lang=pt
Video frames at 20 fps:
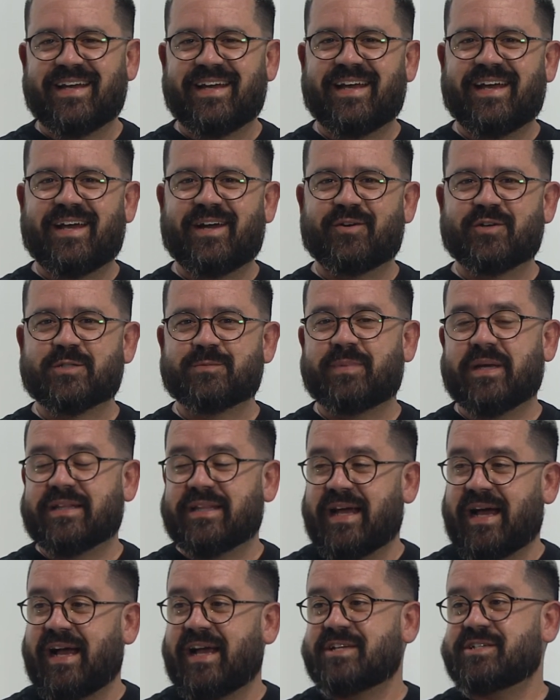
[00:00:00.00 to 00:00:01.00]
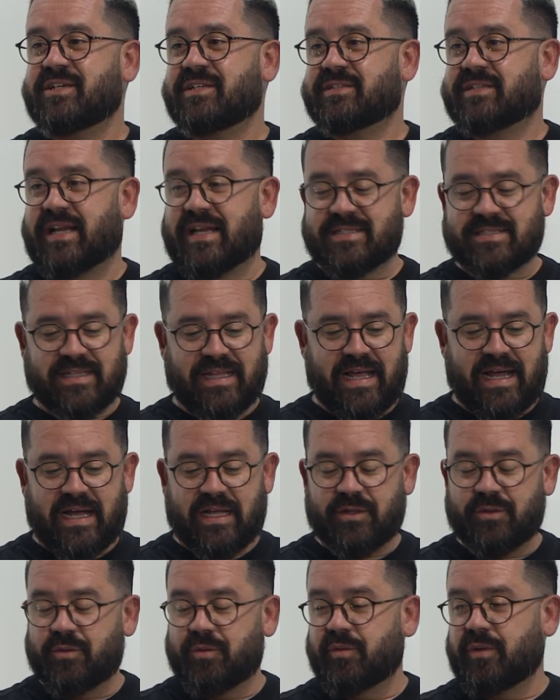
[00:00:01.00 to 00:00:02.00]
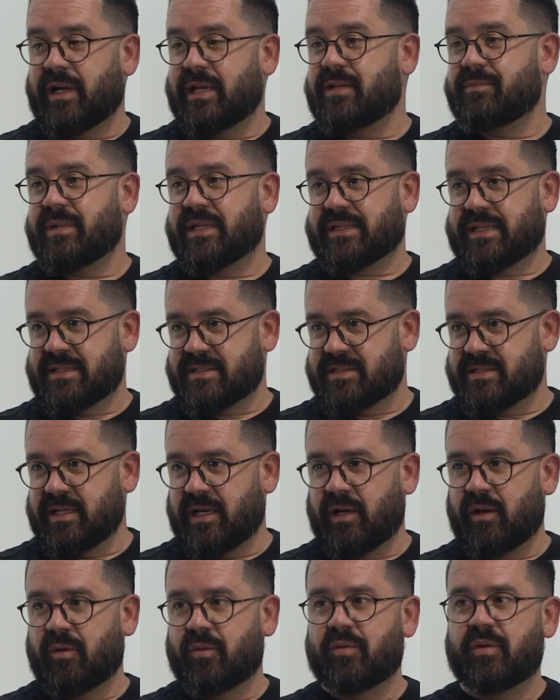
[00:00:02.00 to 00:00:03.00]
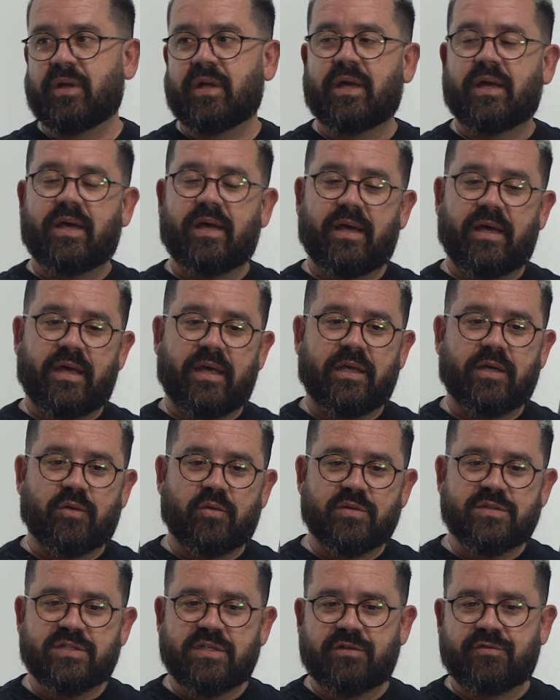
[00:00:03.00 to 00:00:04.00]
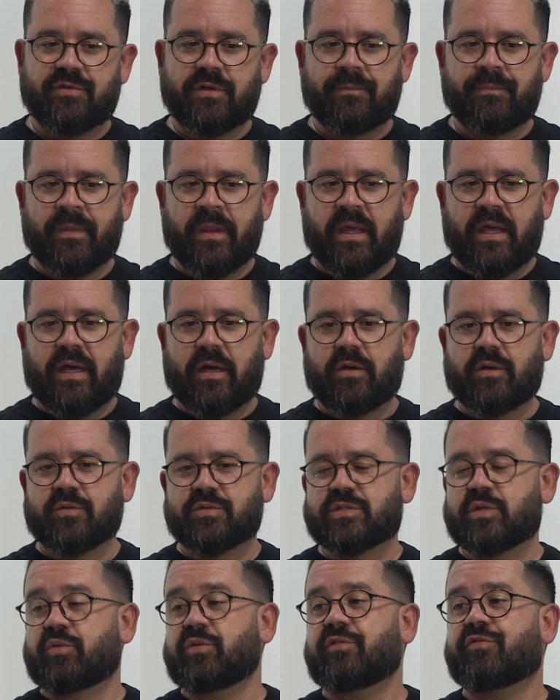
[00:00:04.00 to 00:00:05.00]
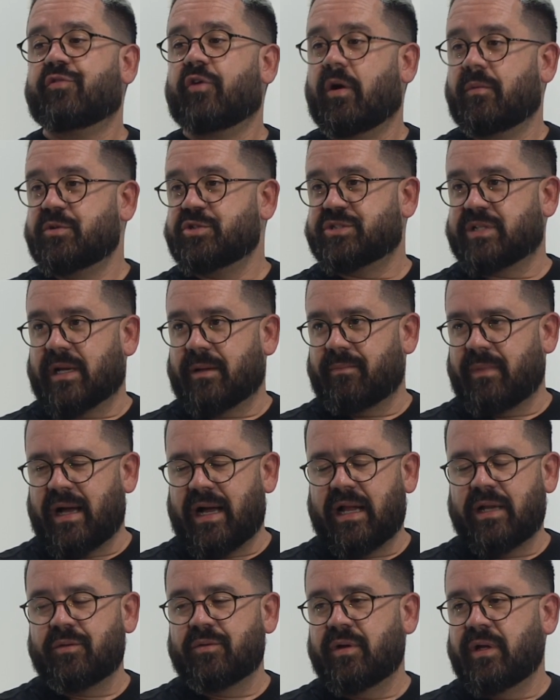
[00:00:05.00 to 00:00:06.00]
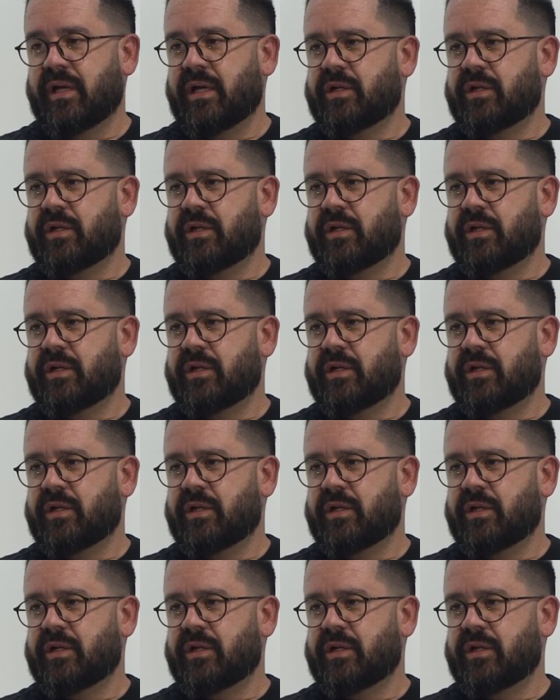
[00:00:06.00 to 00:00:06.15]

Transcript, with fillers: É, hospedagem, traslado, alimentação, é, inclusive é, o seu uniforme de trabalho.